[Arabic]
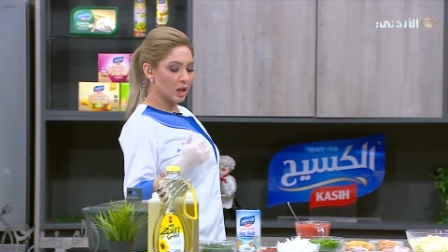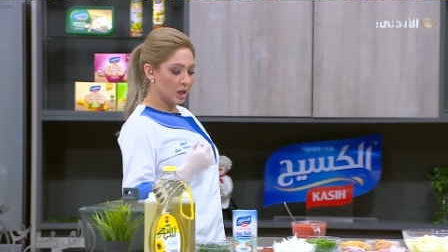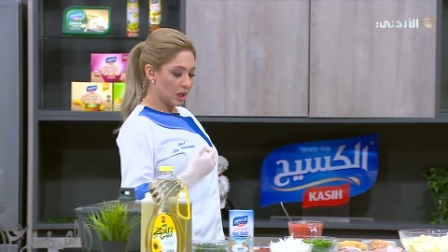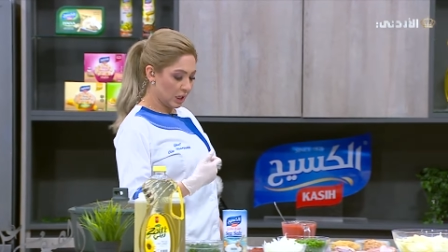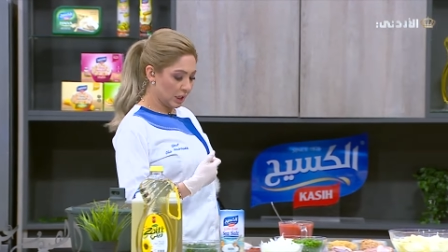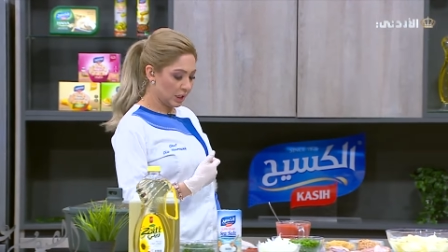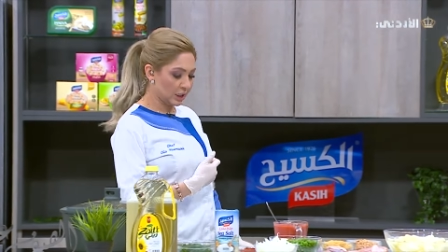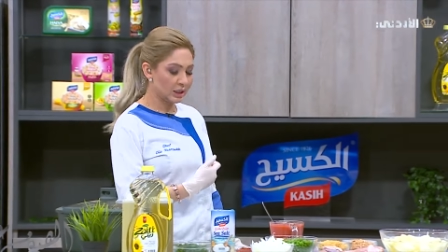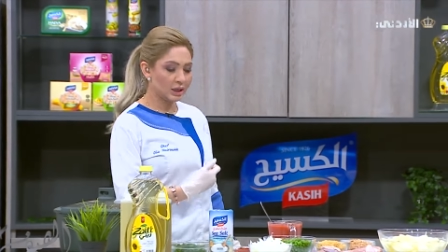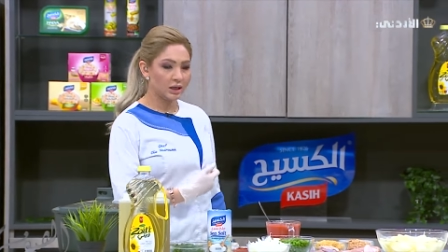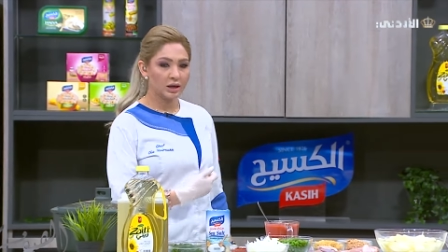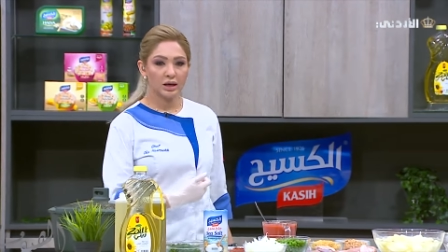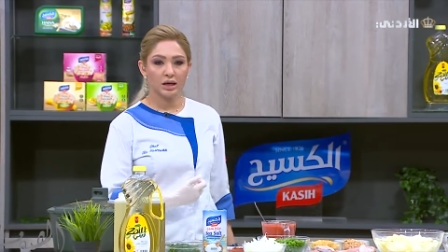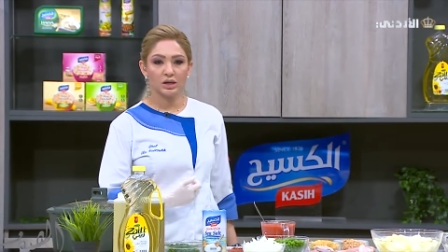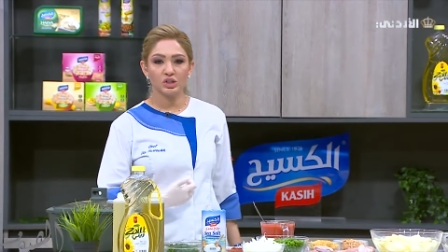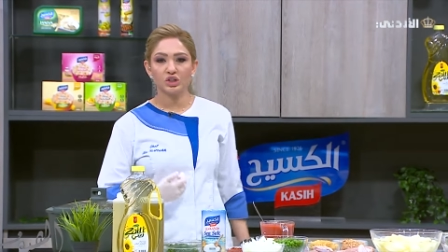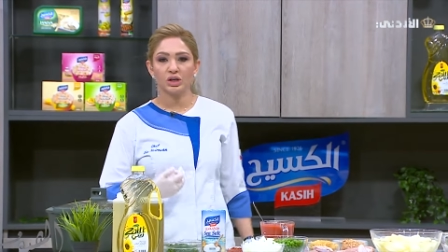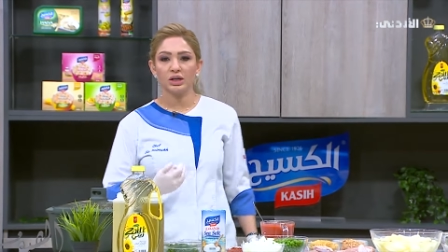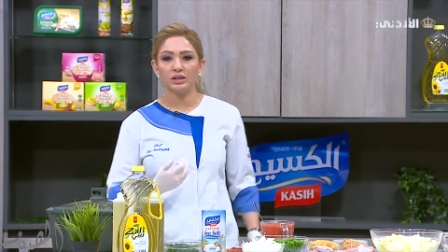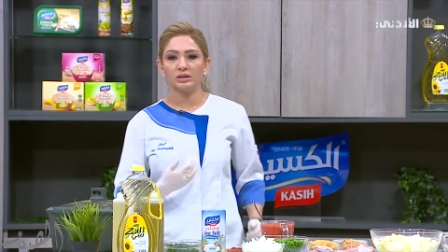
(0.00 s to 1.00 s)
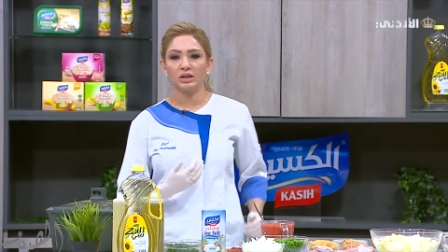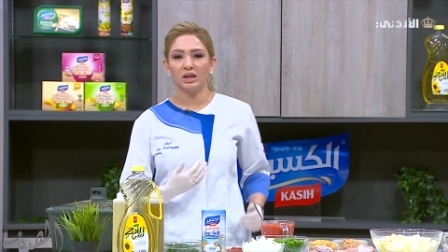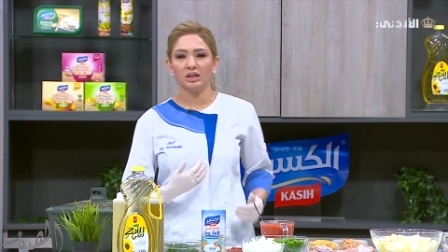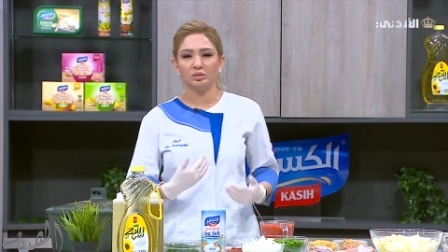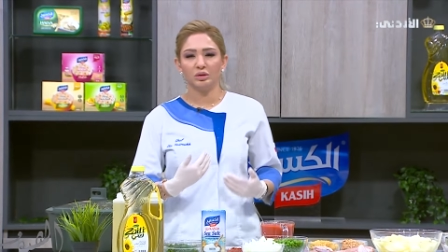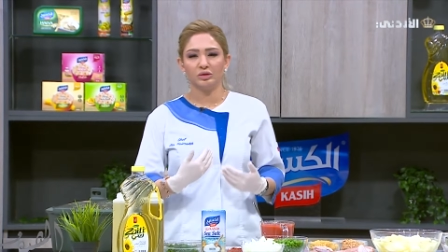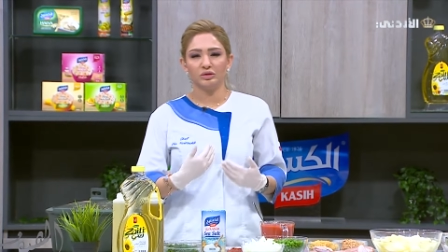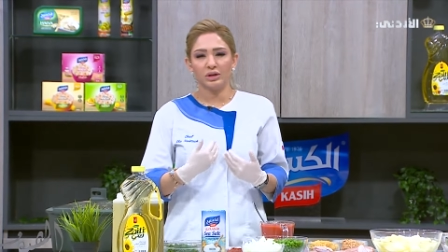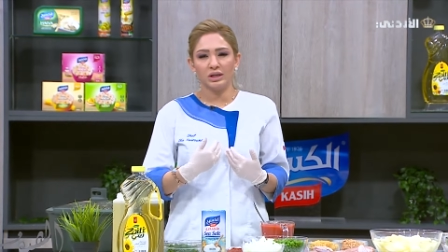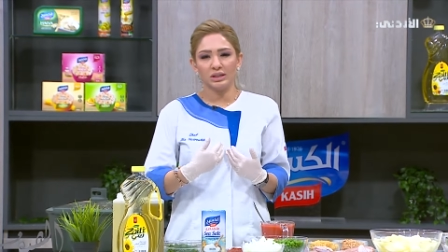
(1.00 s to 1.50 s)
على الجهاز
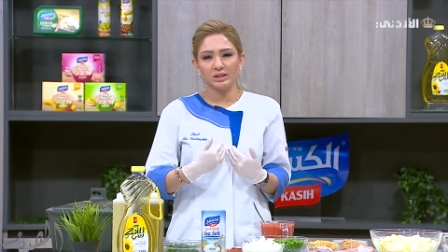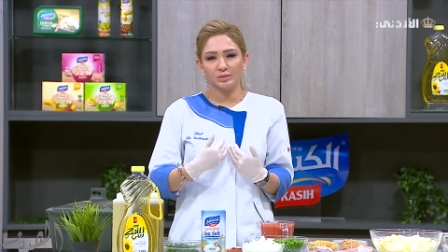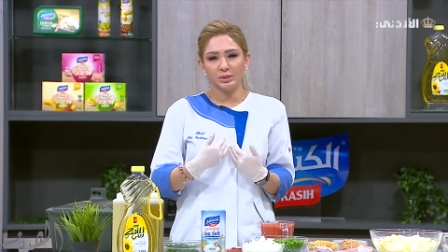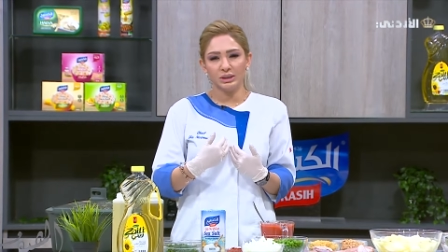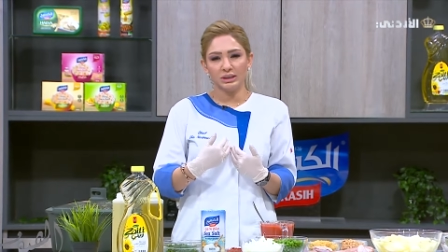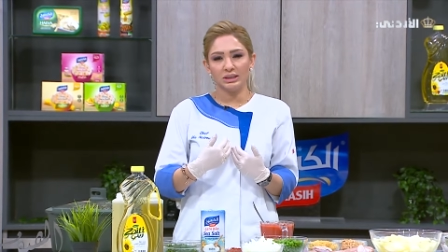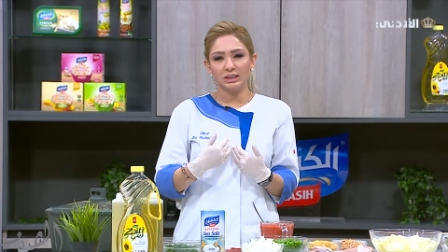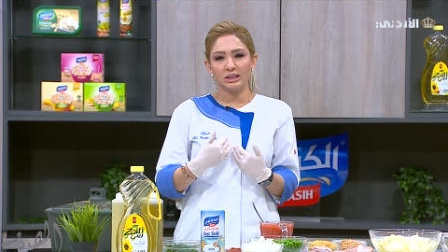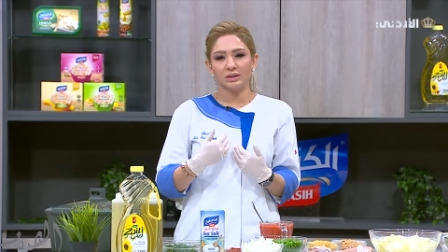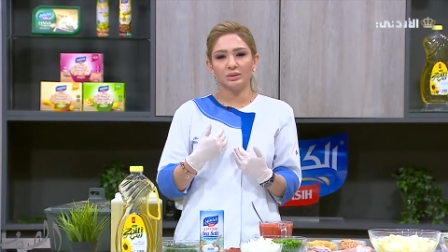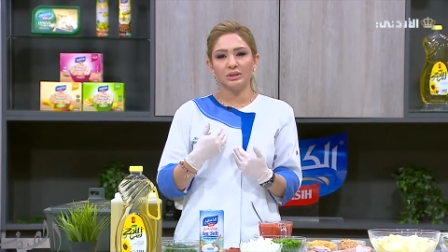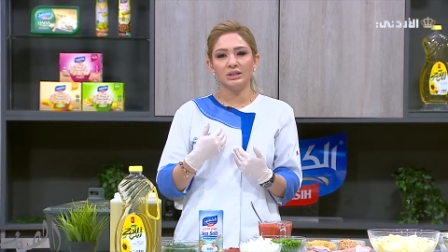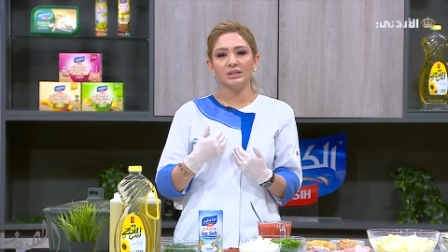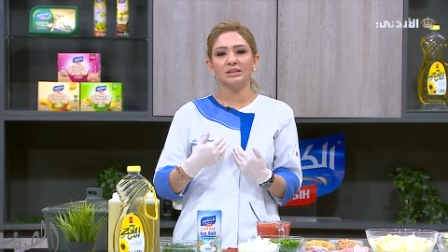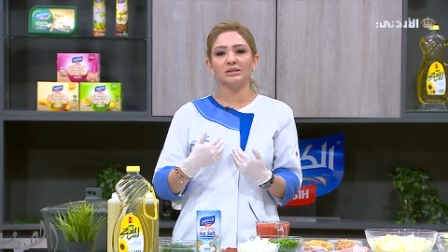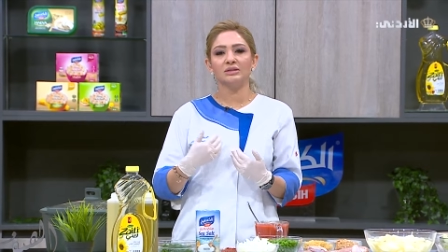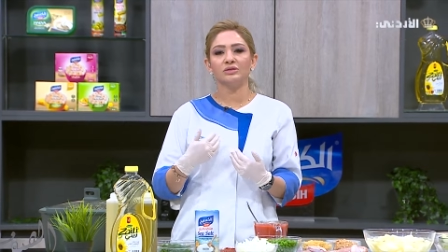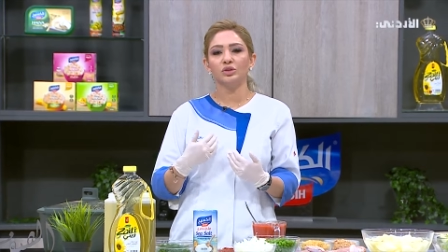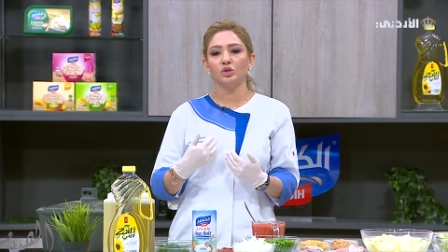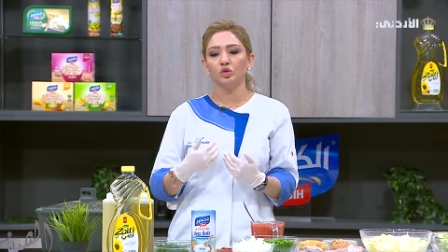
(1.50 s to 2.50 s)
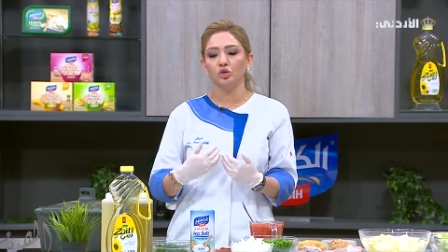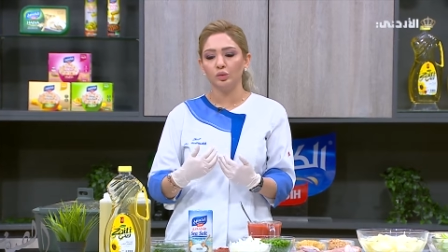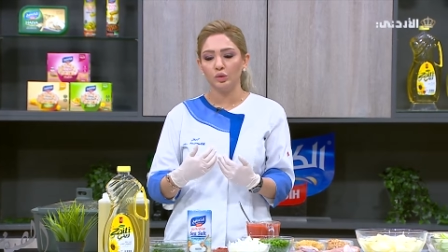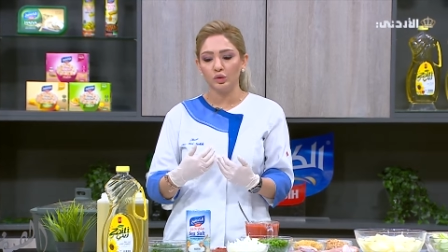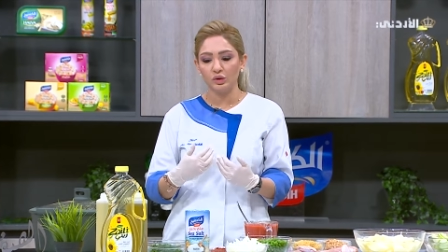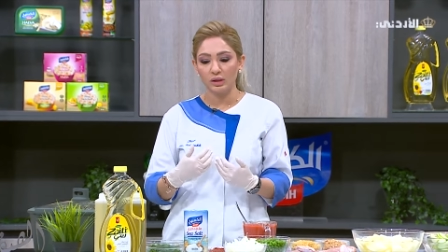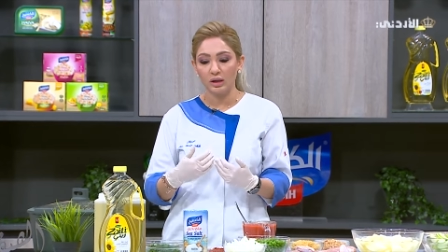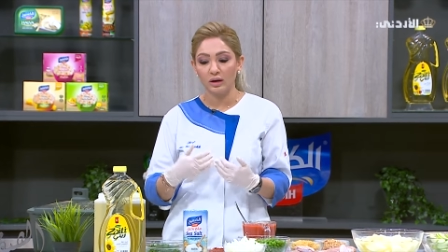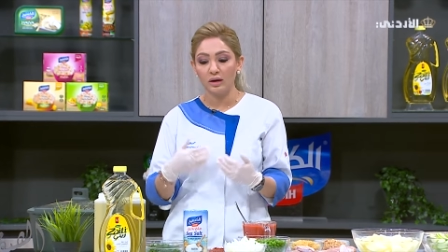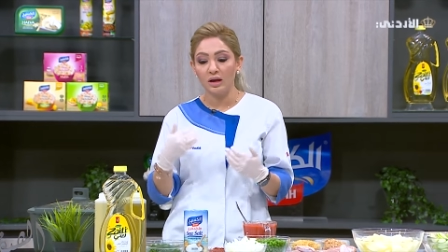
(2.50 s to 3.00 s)
الهضمي في راس معدتك بتحسي في
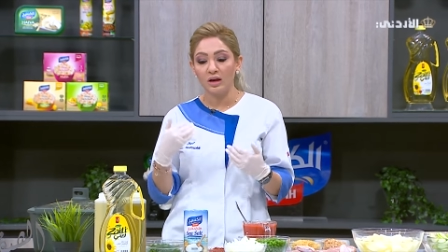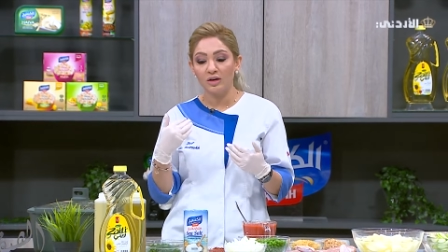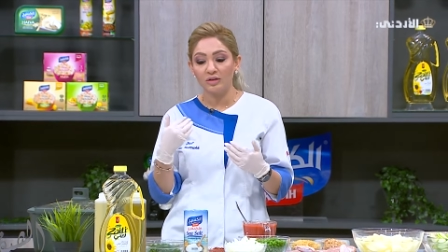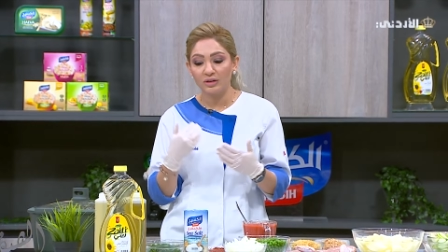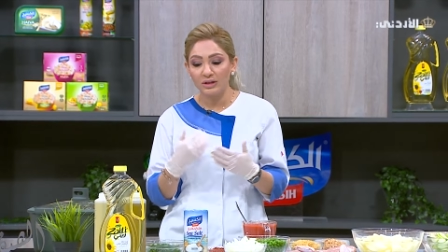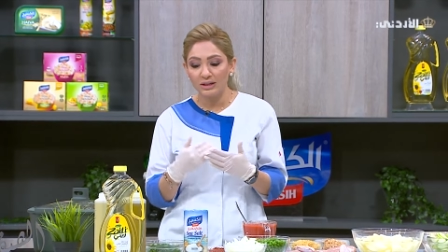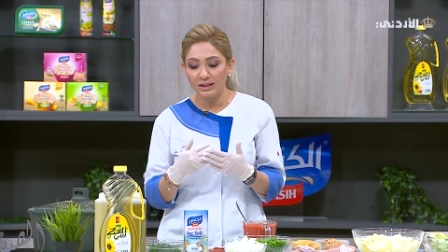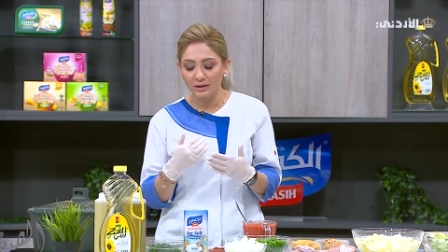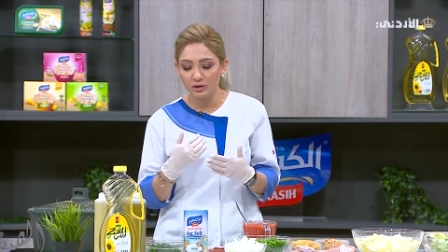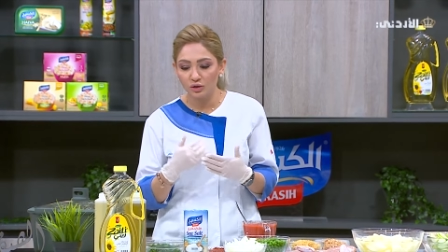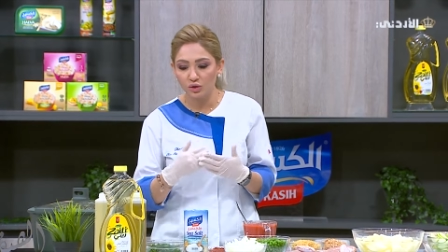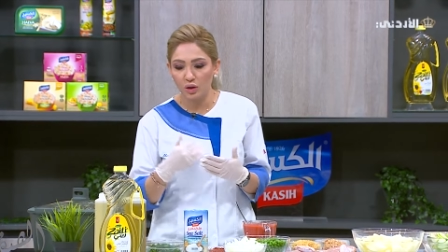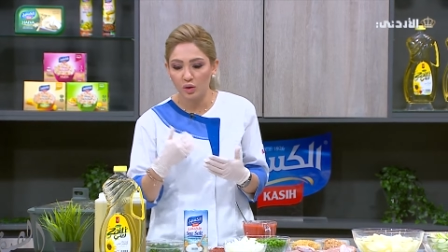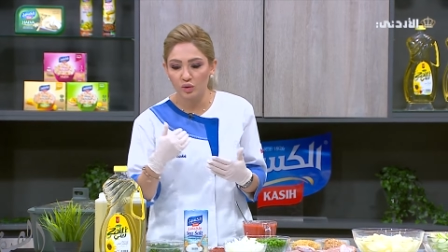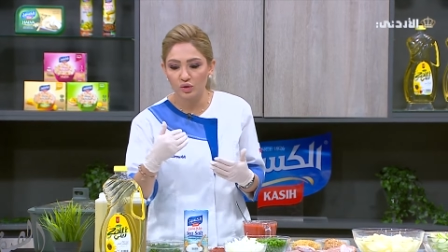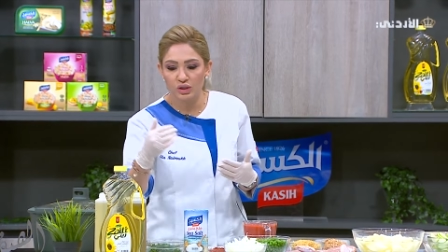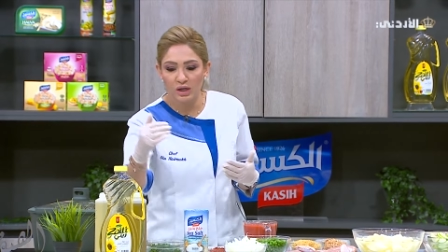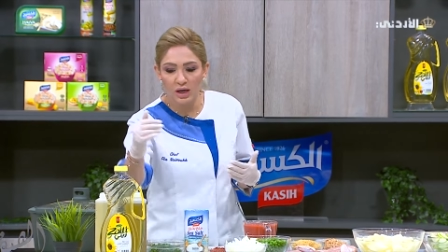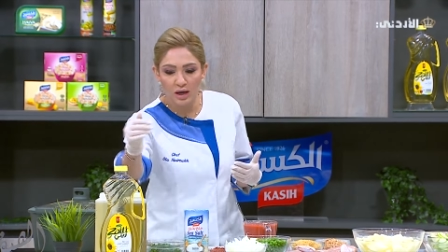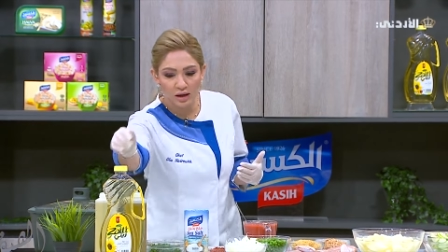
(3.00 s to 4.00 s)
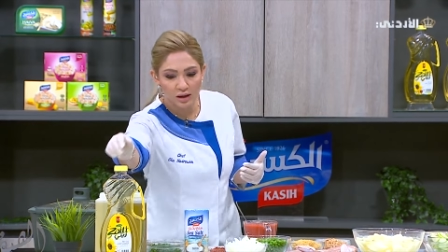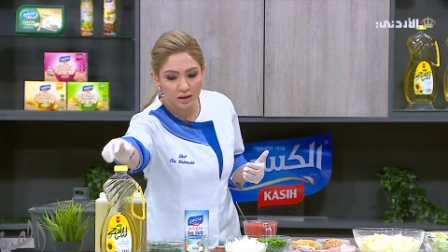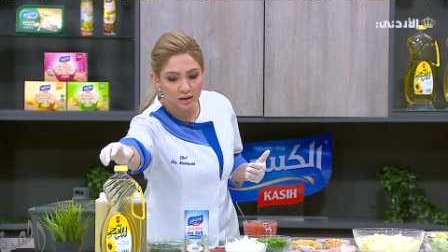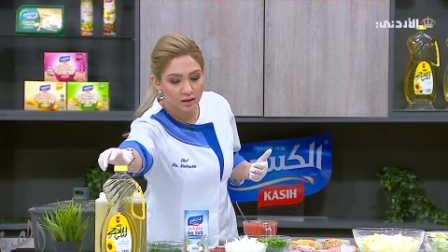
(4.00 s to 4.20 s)
حموضه فاللي عنده اوجاع